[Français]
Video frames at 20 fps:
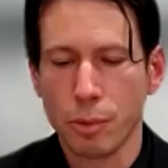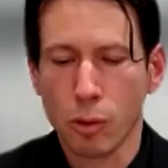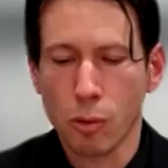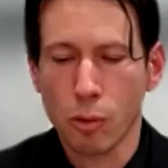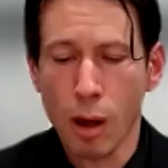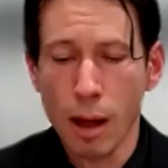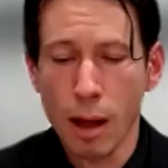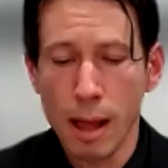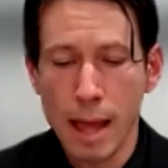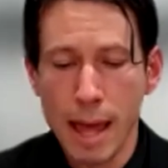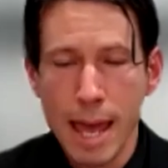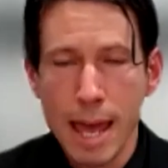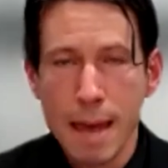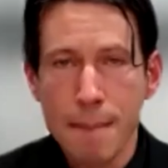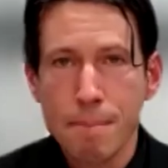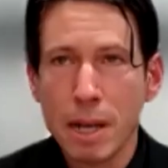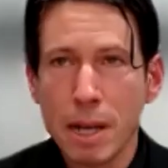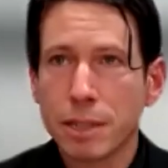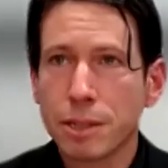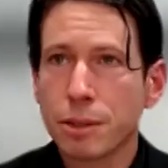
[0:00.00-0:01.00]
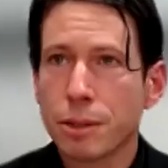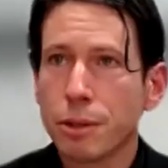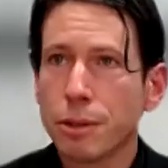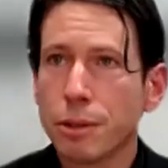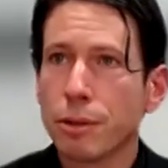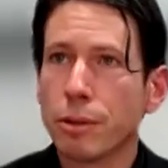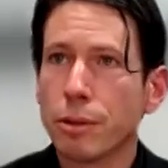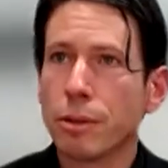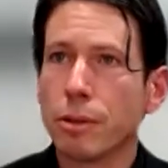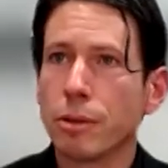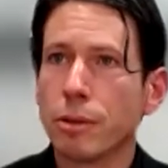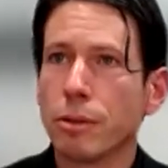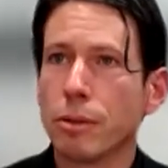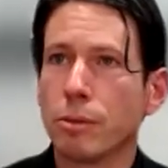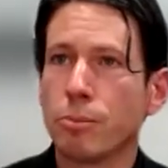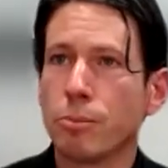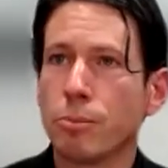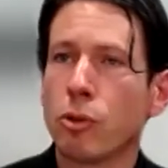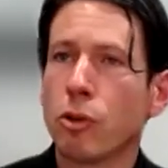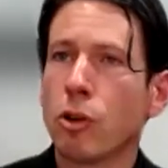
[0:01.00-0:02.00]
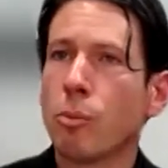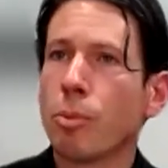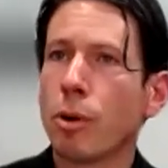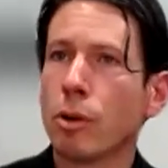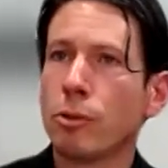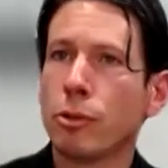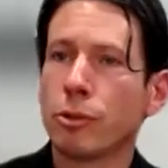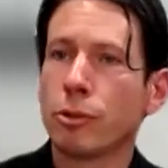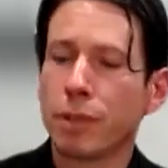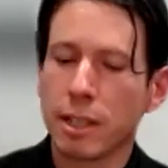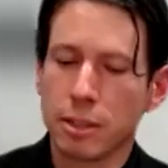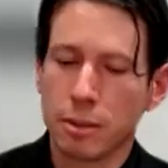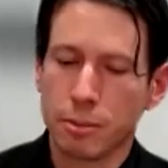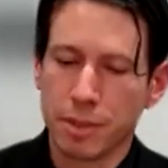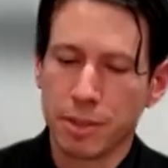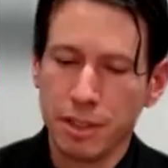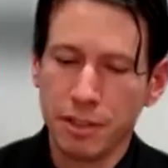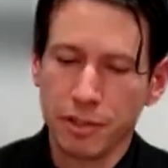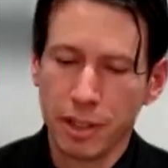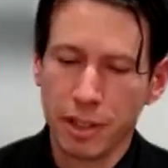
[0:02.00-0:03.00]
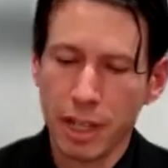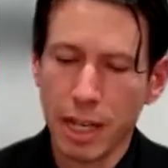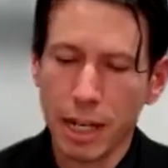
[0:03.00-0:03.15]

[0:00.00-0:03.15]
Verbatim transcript: Pourquoi Parce que, pour reprendre notre exemple chiffré,